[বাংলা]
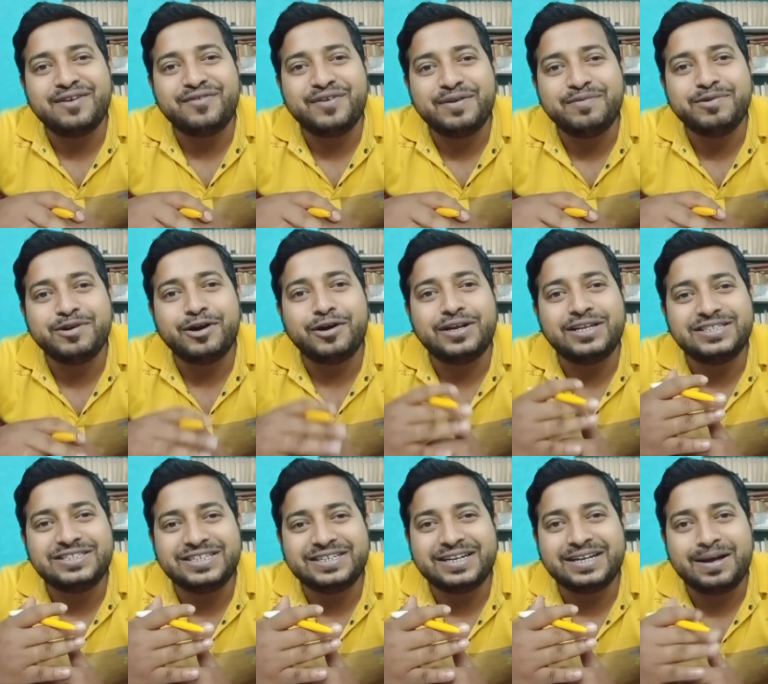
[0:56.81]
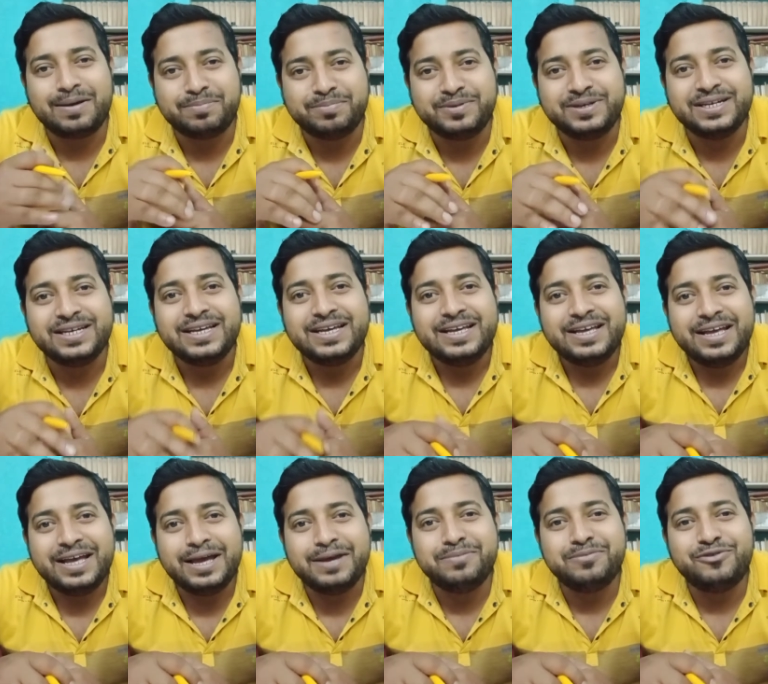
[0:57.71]
ফেভিকলের যেটা আপনি
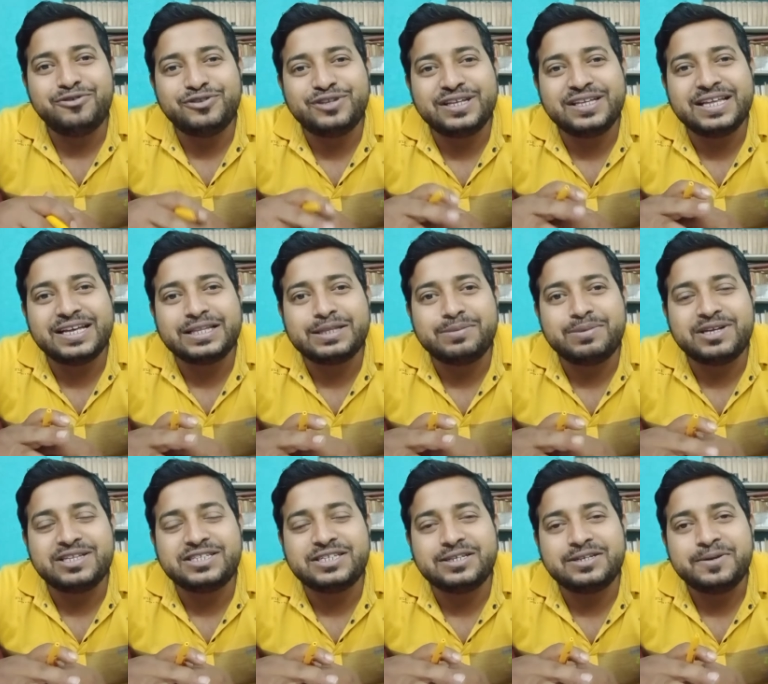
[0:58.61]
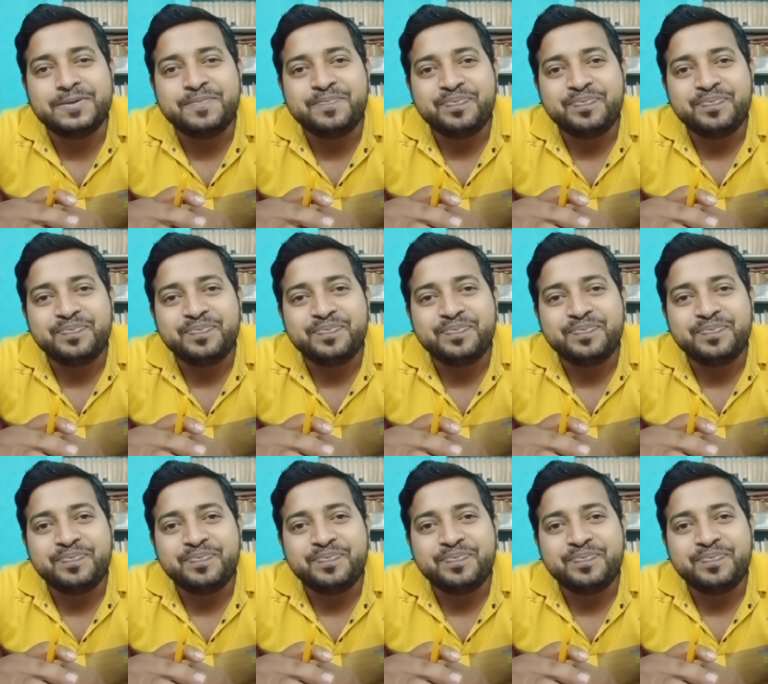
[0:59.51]
এই মুহূর্তে দেখতে পাচ্ছেন